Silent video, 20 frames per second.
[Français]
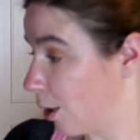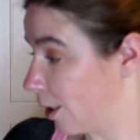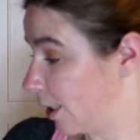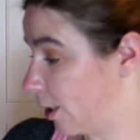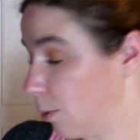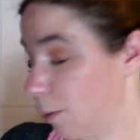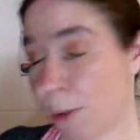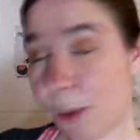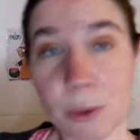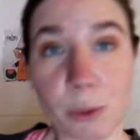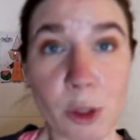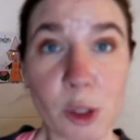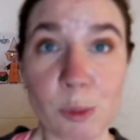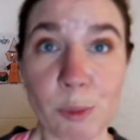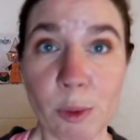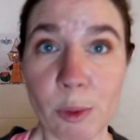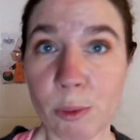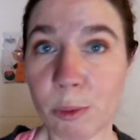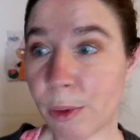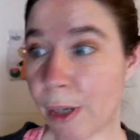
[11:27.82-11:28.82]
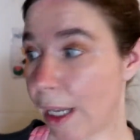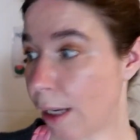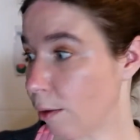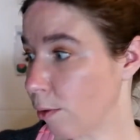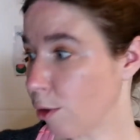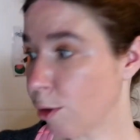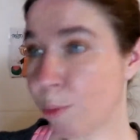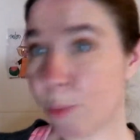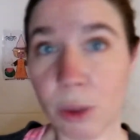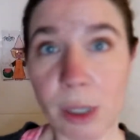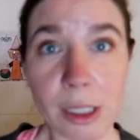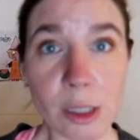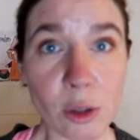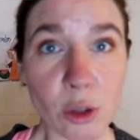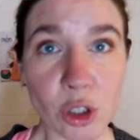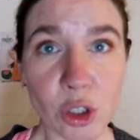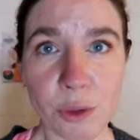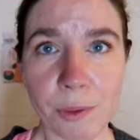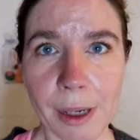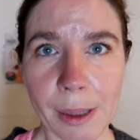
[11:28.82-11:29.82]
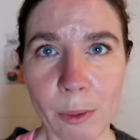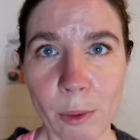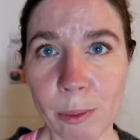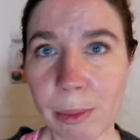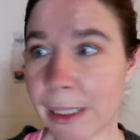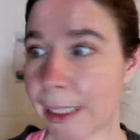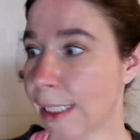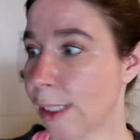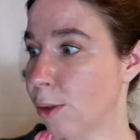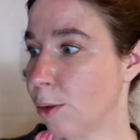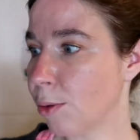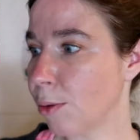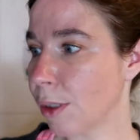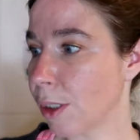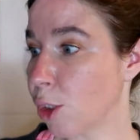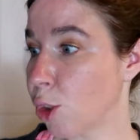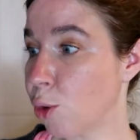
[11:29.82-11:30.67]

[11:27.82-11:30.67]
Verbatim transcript: Dis donc qu'en ce moment-là, euh, pour l'instant, je suis vraiment pas déçue. Hein.